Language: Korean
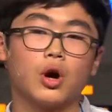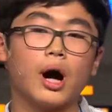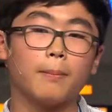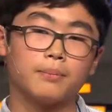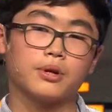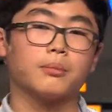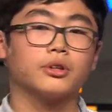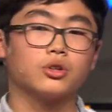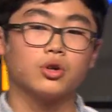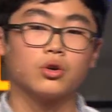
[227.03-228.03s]
더 아프게
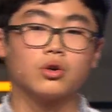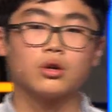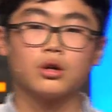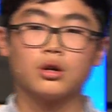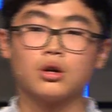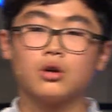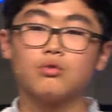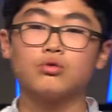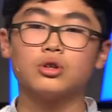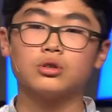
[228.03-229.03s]
만들어요.
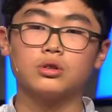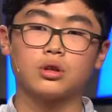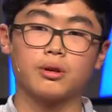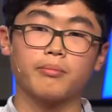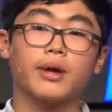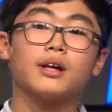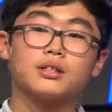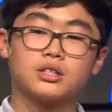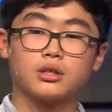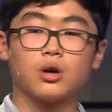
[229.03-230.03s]
우리는
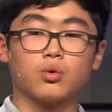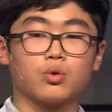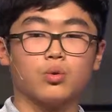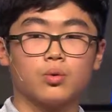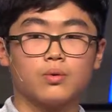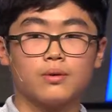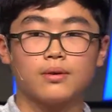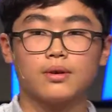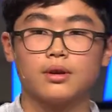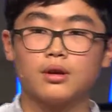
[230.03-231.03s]
매일 지나고 있고
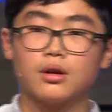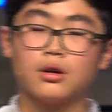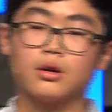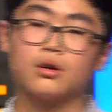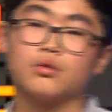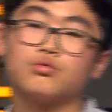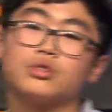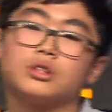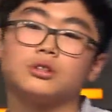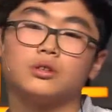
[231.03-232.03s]

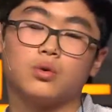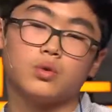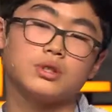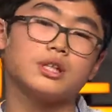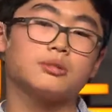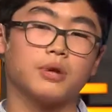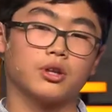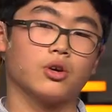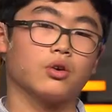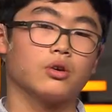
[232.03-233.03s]
우리는 혼자 있으면
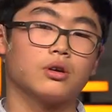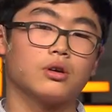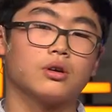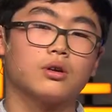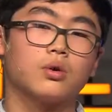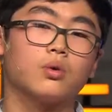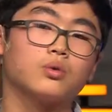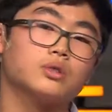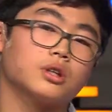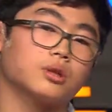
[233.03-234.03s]
안 돼요.
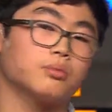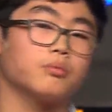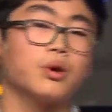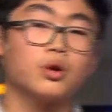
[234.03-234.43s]
혼자 있다 보면